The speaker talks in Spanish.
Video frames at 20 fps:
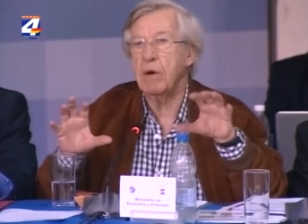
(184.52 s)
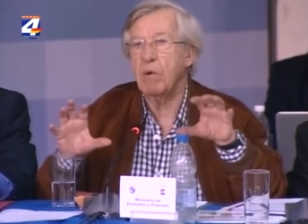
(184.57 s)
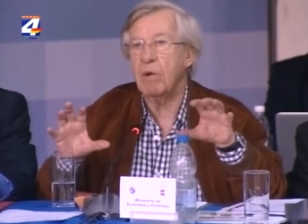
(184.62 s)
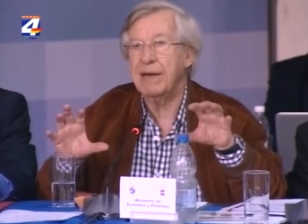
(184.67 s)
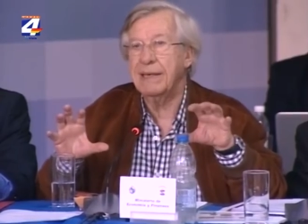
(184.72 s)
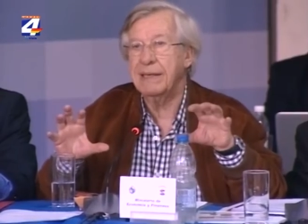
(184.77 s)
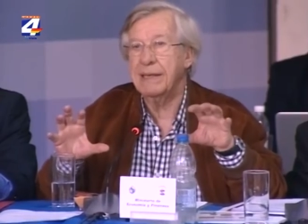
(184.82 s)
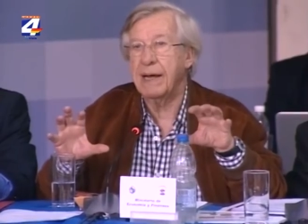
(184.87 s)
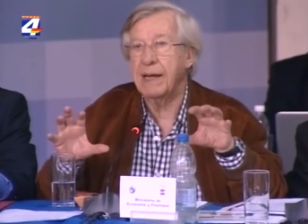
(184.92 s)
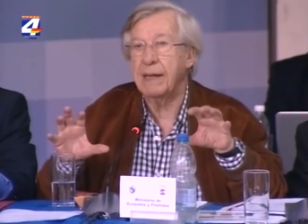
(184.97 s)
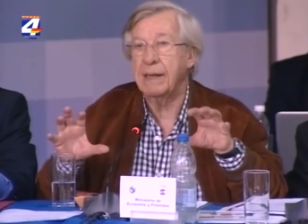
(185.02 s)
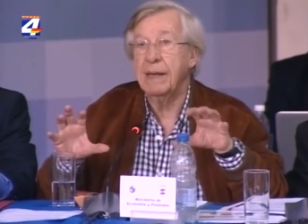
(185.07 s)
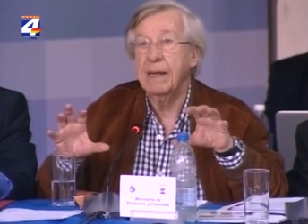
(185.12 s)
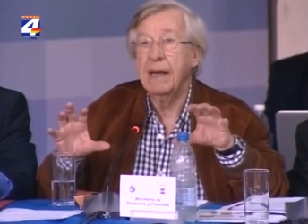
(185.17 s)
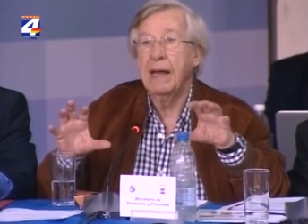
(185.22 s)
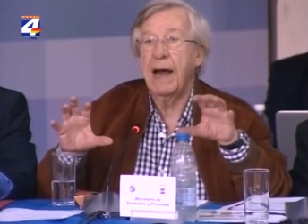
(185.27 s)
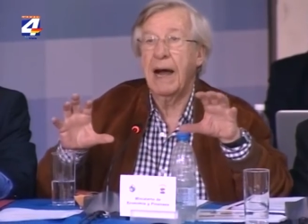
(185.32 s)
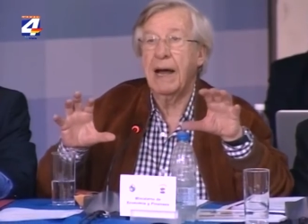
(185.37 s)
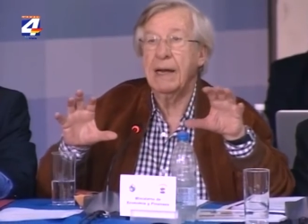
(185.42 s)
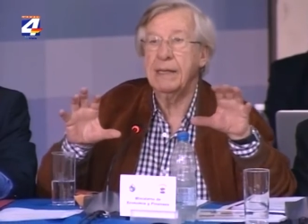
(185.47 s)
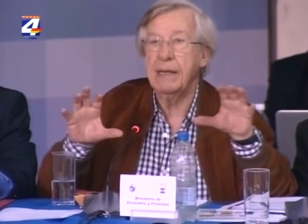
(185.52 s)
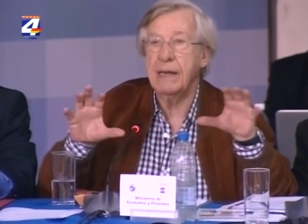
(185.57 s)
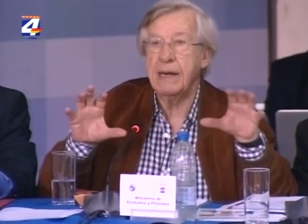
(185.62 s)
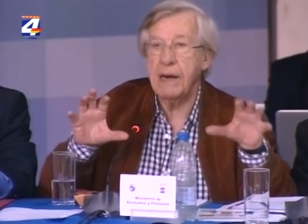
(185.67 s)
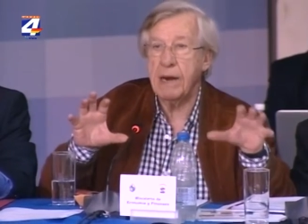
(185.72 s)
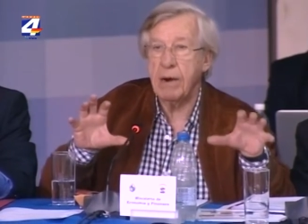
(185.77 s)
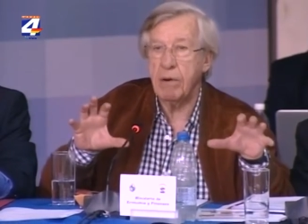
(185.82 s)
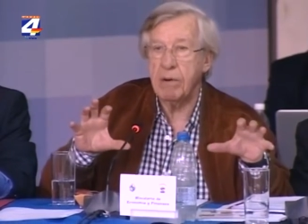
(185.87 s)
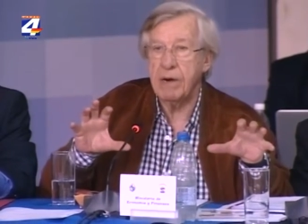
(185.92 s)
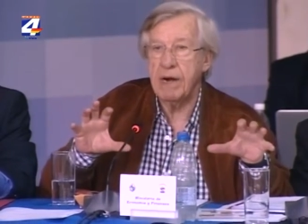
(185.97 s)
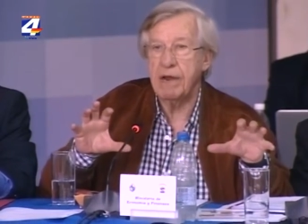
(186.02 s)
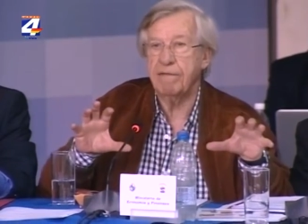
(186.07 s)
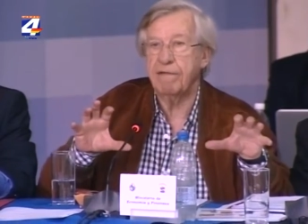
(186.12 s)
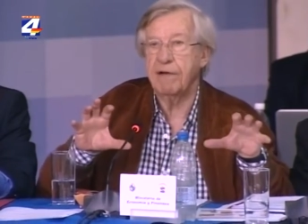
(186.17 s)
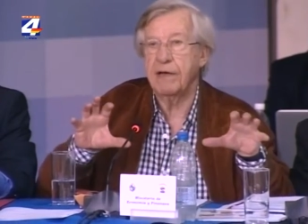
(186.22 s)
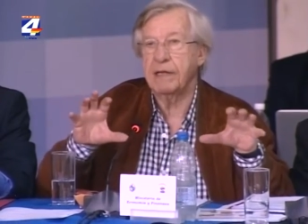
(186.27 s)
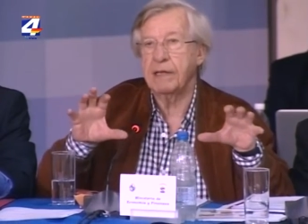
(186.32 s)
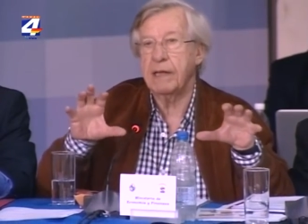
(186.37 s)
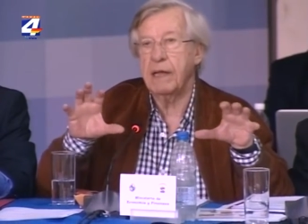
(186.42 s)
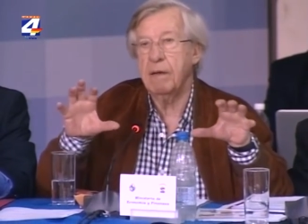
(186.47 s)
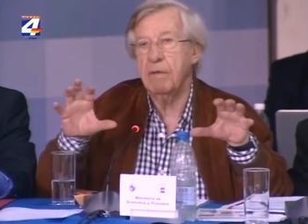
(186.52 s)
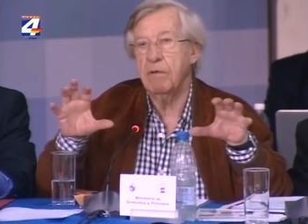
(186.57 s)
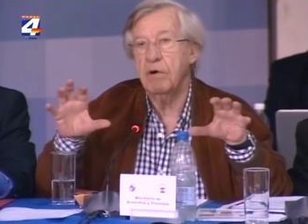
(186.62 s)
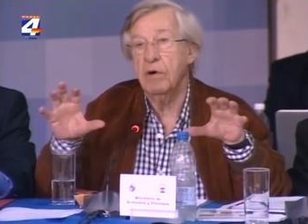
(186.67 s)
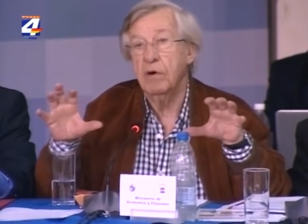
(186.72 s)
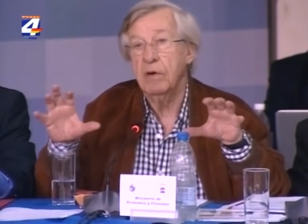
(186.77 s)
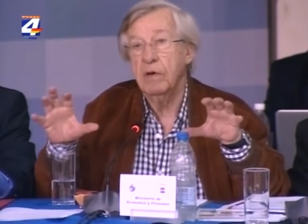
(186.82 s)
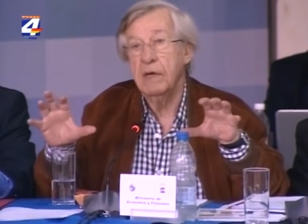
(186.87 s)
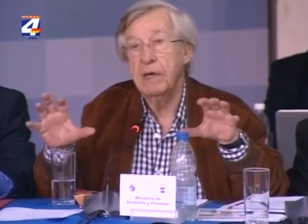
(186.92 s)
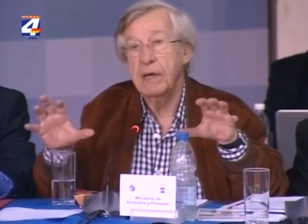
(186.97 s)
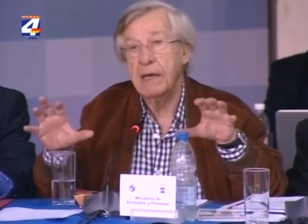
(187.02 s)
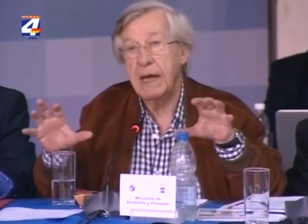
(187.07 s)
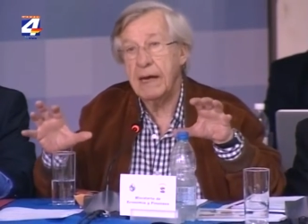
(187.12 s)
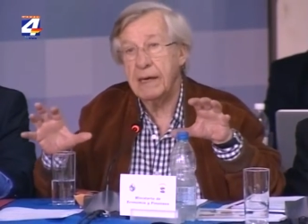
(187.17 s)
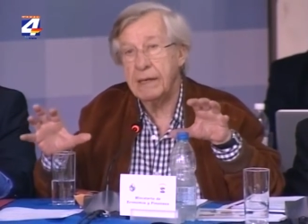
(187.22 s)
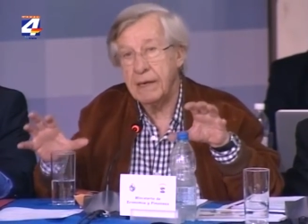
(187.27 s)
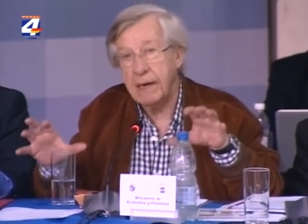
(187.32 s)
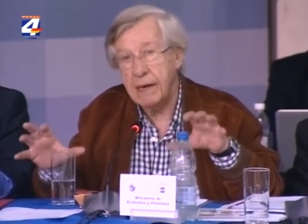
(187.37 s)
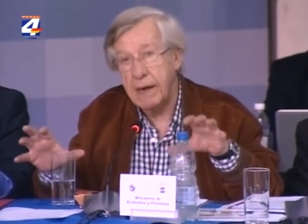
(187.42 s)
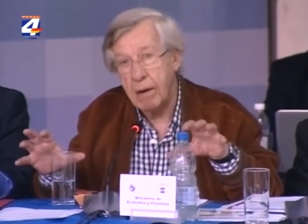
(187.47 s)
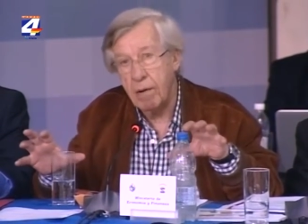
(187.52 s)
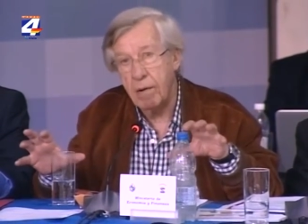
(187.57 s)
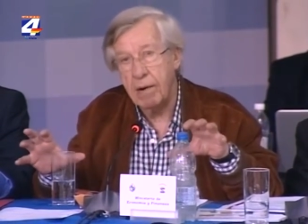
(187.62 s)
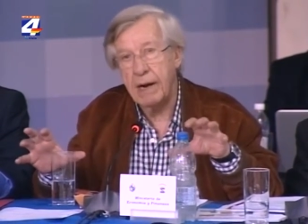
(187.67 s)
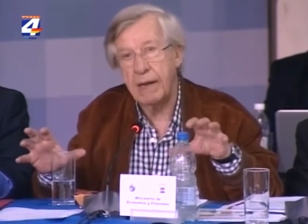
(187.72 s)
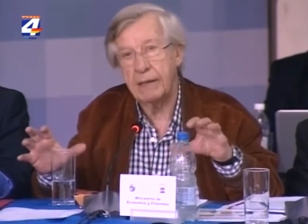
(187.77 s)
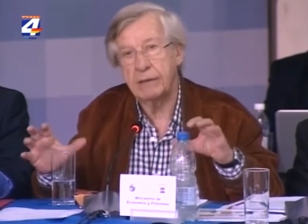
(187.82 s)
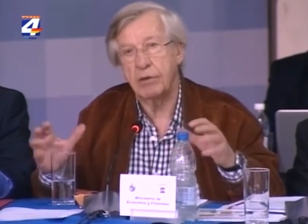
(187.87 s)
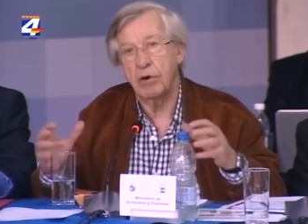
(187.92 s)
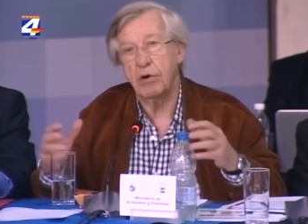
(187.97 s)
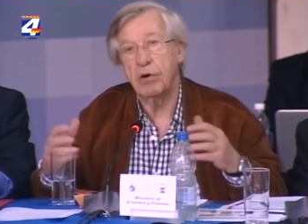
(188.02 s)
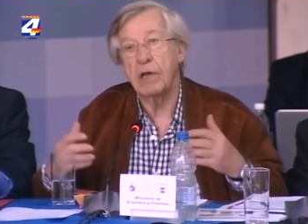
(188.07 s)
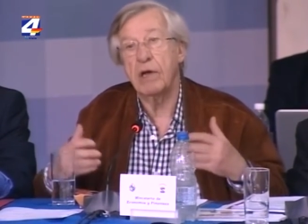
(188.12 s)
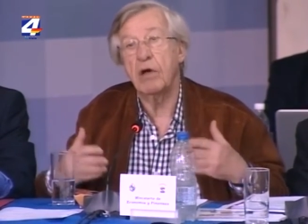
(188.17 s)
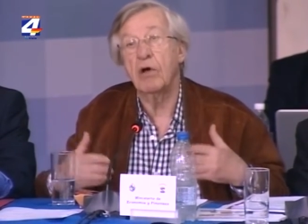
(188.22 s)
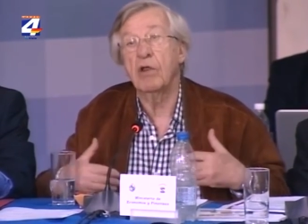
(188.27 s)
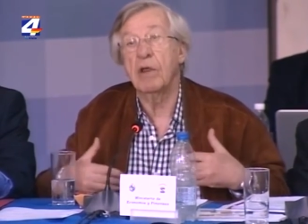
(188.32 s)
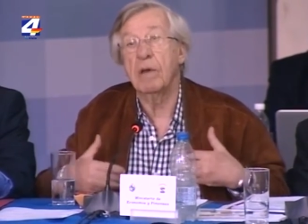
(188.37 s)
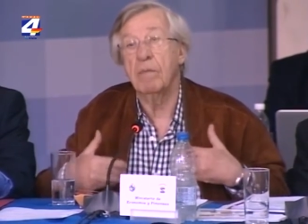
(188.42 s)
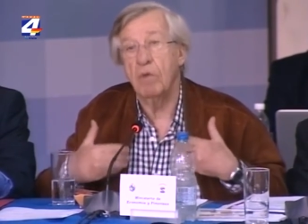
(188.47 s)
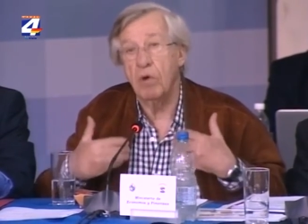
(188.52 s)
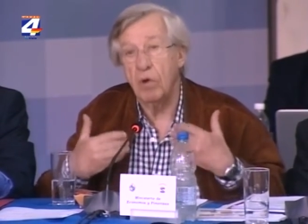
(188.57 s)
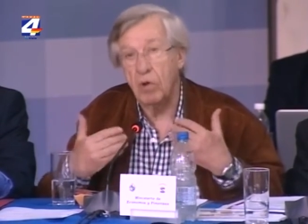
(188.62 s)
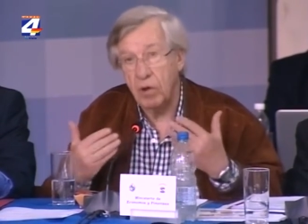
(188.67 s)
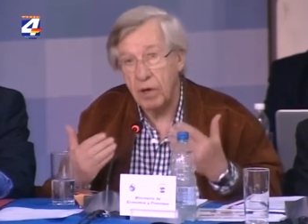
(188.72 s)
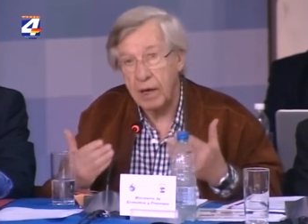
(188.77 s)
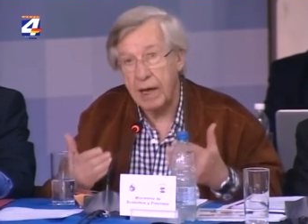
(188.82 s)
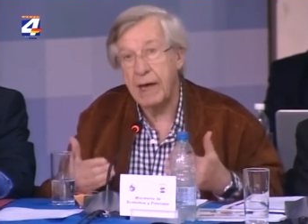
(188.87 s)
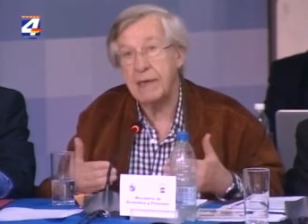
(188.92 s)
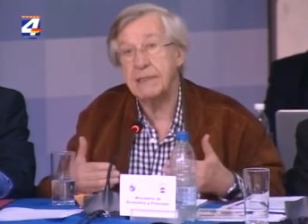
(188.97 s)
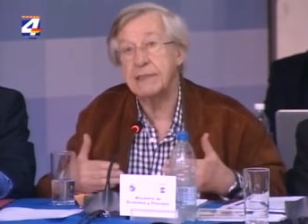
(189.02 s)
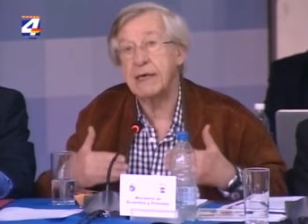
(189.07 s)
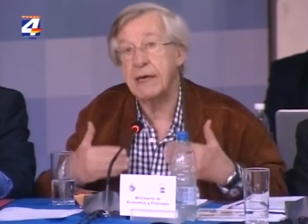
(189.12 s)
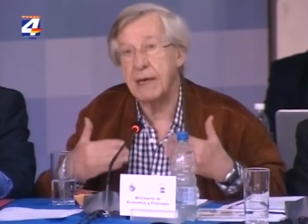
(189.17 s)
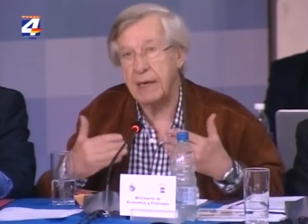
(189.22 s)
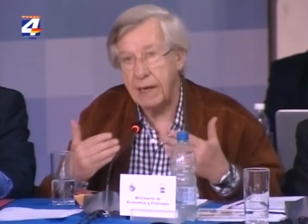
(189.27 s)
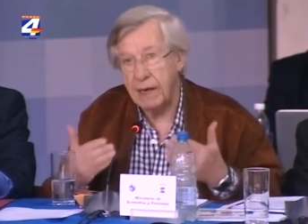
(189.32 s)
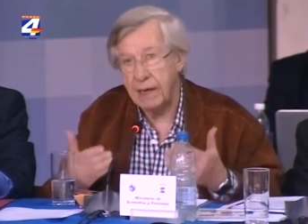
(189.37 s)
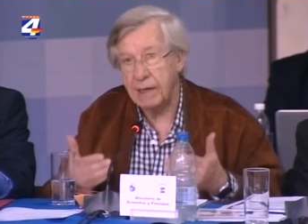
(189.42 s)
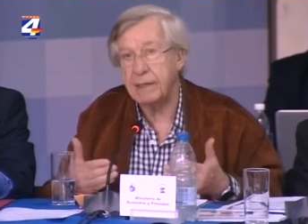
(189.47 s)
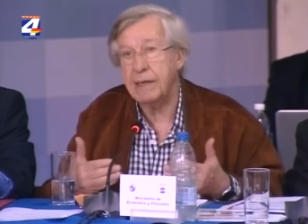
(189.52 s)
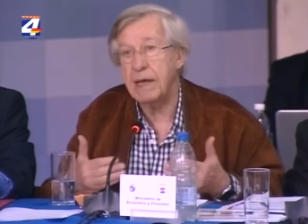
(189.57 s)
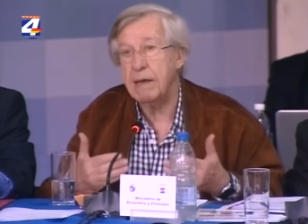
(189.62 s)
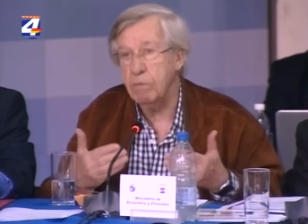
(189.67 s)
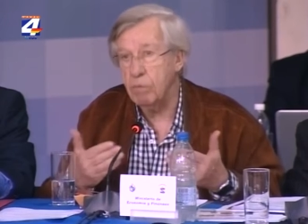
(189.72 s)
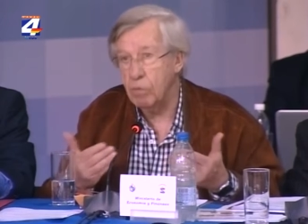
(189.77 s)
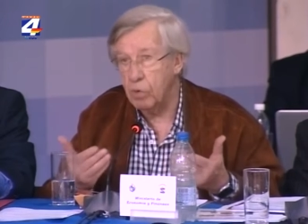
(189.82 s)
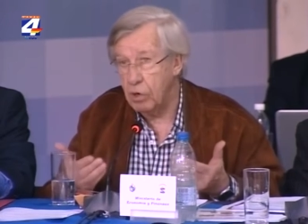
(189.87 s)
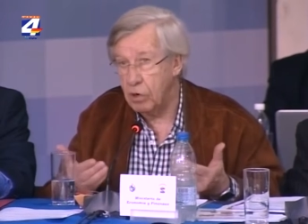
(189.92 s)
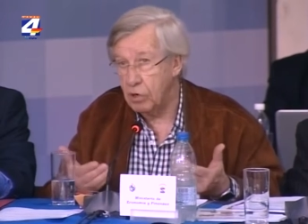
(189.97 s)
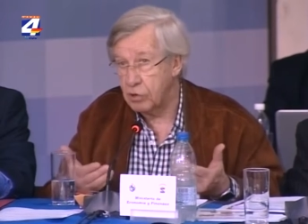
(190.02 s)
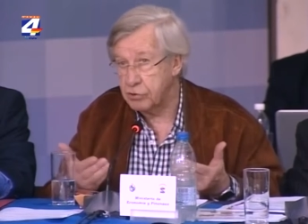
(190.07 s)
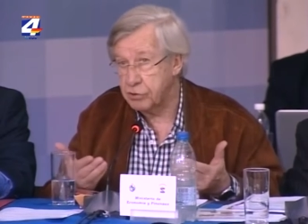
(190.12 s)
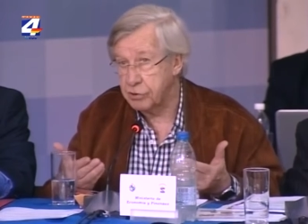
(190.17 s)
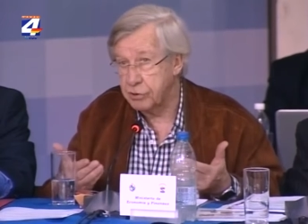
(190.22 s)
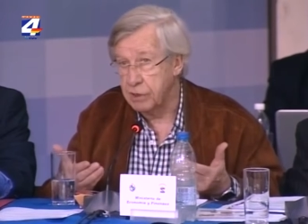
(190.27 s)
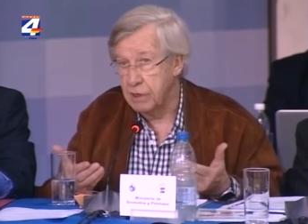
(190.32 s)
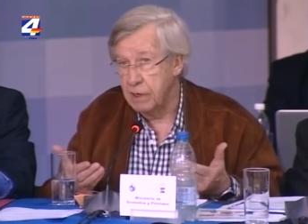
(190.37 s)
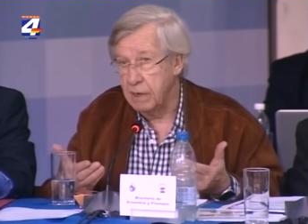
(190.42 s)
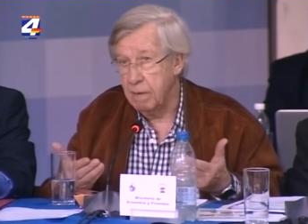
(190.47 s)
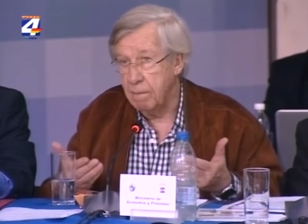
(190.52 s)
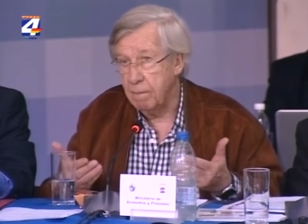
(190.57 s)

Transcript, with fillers: de igualdad al dinero en efectivo y al dinero electrónico, de modo que haya estímulos